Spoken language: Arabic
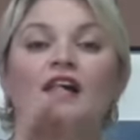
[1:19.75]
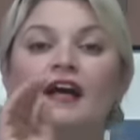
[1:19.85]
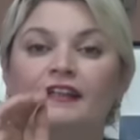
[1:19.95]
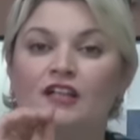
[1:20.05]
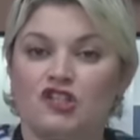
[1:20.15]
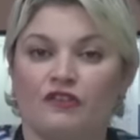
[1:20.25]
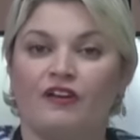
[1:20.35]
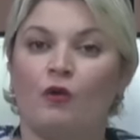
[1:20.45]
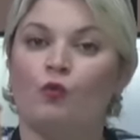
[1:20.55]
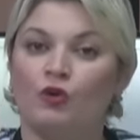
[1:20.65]
هذيك
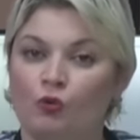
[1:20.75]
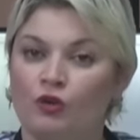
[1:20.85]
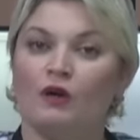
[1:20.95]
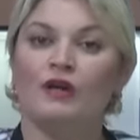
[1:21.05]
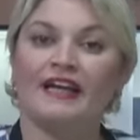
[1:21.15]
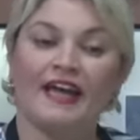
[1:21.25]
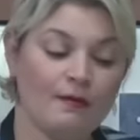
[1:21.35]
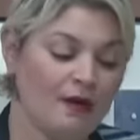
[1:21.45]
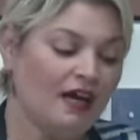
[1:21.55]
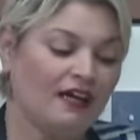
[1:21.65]
الشفره ولا ولا, ولا
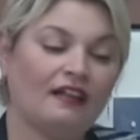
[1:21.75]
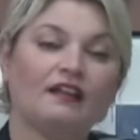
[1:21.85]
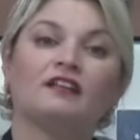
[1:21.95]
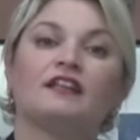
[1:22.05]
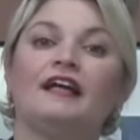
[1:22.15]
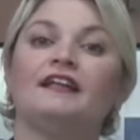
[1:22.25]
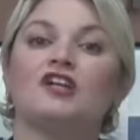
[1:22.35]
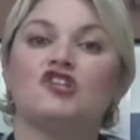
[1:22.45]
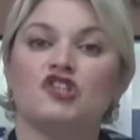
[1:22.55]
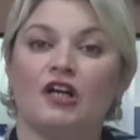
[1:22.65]
كريم راح تقطع لنا
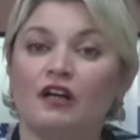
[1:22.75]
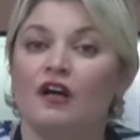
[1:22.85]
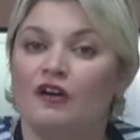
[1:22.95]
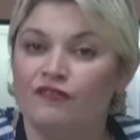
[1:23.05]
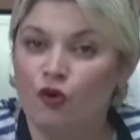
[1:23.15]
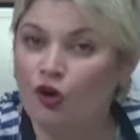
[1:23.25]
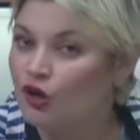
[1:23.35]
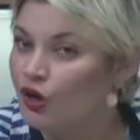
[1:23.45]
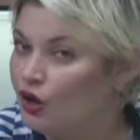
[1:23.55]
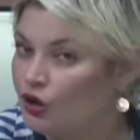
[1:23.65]
الشعر
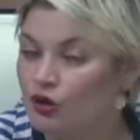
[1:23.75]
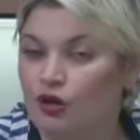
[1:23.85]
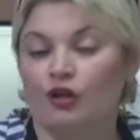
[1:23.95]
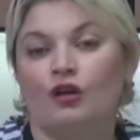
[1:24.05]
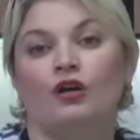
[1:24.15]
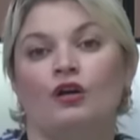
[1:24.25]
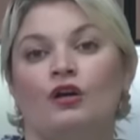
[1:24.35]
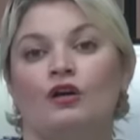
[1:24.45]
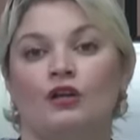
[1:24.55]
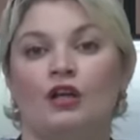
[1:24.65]
فوق
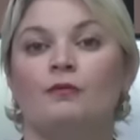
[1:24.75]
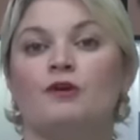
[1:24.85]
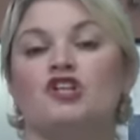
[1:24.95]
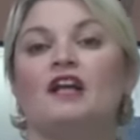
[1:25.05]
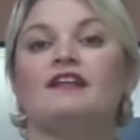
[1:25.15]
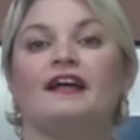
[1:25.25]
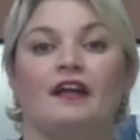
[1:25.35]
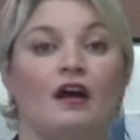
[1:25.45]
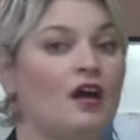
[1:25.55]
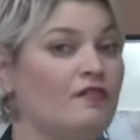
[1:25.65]
البشره
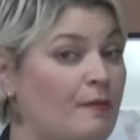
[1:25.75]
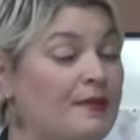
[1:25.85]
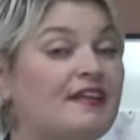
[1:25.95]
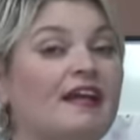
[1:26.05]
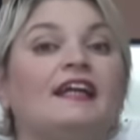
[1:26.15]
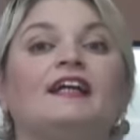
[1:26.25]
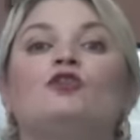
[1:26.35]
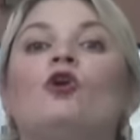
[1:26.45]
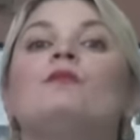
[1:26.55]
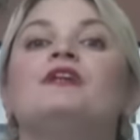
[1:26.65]
تاعنا فبالتالي
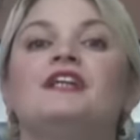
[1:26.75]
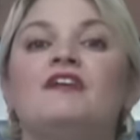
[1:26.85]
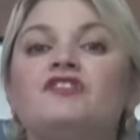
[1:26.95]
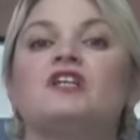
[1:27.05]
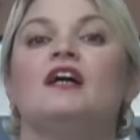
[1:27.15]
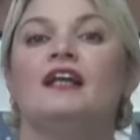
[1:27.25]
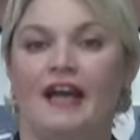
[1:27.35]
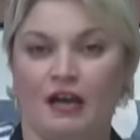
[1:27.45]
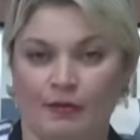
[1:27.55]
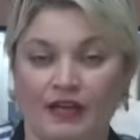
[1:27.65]
عندهم نفس
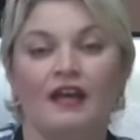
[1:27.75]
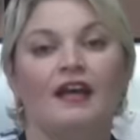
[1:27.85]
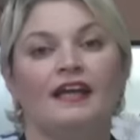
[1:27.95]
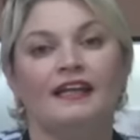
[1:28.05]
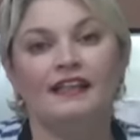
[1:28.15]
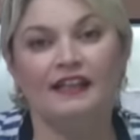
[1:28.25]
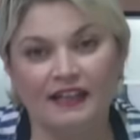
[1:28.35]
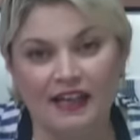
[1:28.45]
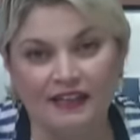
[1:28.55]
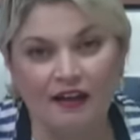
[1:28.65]
العمل اذا
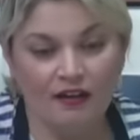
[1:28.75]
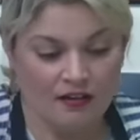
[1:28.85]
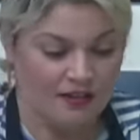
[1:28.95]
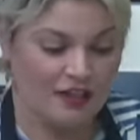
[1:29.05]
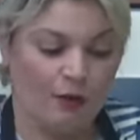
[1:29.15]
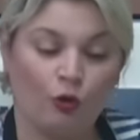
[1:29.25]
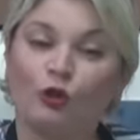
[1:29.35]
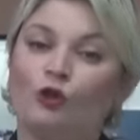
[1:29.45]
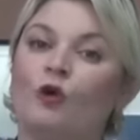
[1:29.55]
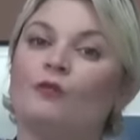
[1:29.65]
هنايا كما
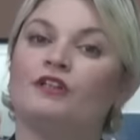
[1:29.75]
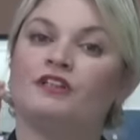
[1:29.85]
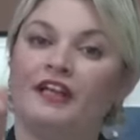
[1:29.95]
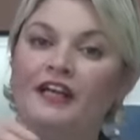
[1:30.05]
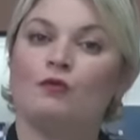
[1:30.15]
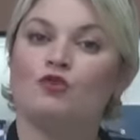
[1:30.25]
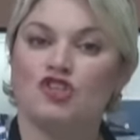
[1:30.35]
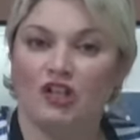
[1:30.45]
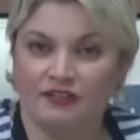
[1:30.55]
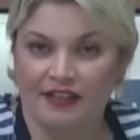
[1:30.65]
قلت لكم نحيو
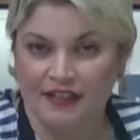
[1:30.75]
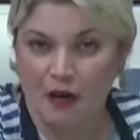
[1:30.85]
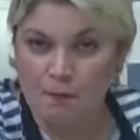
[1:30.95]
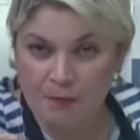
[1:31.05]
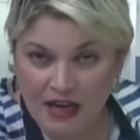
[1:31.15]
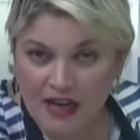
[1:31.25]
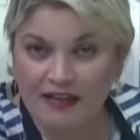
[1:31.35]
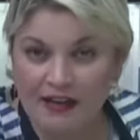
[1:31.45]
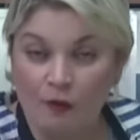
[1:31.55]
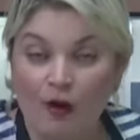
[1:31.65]
الشعر تاعنا
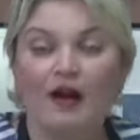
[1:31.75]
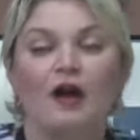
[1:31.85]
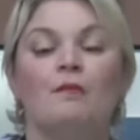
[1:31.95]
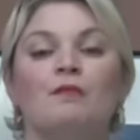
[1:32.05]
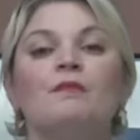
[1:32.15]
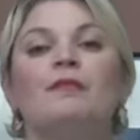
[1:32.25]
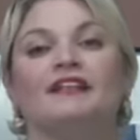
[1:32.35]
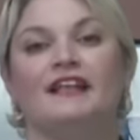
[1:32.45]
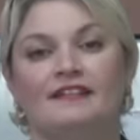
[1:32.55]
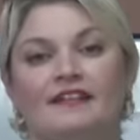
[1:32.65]
بالحلاوه من
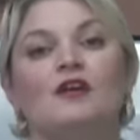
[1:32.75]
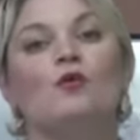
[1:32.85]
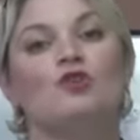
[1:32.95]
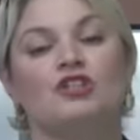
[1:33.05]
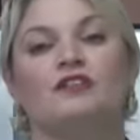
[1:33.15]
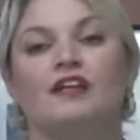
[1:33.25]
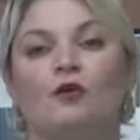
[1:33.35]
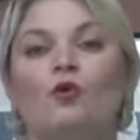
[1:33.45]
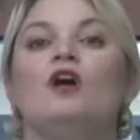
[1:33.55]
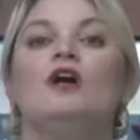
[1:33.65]
بعد تيك واش
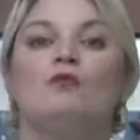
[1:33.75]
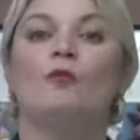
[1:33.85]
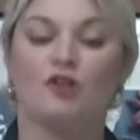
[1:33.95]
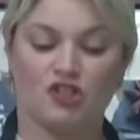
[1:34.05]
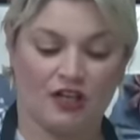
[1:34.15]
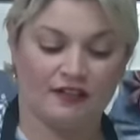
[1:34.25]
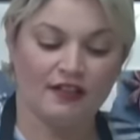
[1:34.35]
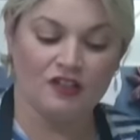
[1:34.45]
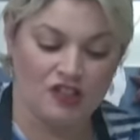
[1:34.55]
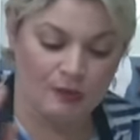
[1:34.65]
نديرو مباشره
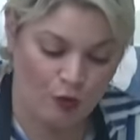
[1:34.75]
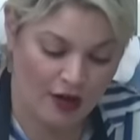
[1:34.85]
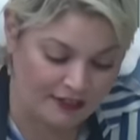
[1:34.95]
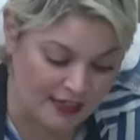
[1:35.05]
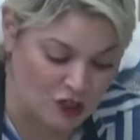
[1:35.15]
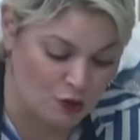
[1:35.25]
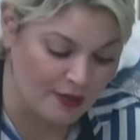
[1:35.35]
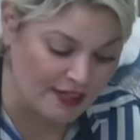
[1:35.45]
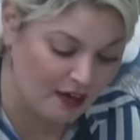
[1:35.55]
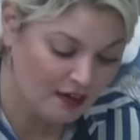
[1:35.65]
نجيبو هكذايا
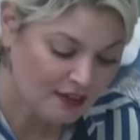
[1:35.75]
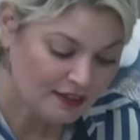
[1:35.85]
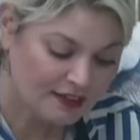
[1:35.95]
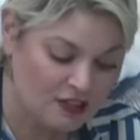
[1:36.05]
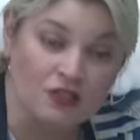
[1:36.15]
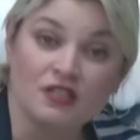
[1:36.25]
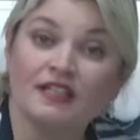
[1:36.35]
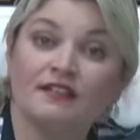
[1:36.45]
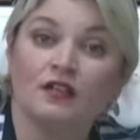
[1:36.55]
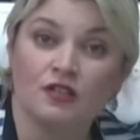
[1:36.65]
شويه تاع
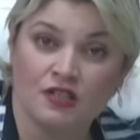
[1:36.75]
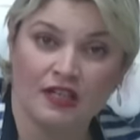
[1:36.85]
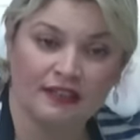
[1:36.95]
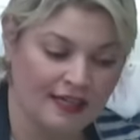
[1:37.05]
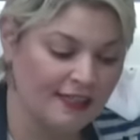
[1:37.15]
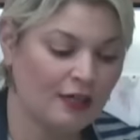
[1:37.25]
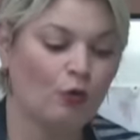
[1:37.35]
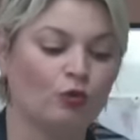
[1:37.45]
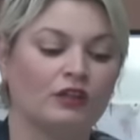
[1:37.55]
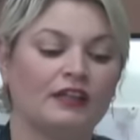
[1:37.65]
الزيت السعد
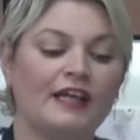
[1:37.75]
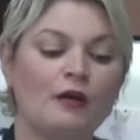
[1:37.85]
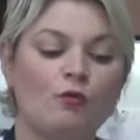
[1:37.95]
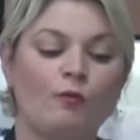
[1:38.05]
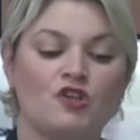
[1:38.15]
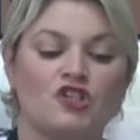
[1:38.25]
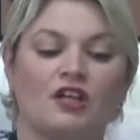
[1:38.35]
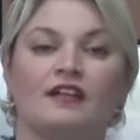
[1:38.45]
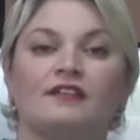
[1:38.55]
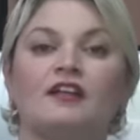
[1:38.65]
هذيك ونطليو
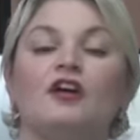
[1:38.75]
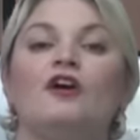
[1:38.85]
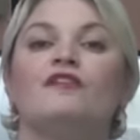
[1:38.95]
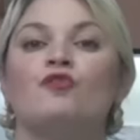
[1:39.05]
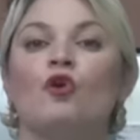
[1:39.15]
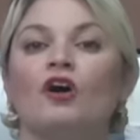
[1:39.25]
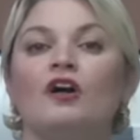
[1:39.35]
مباشره فوق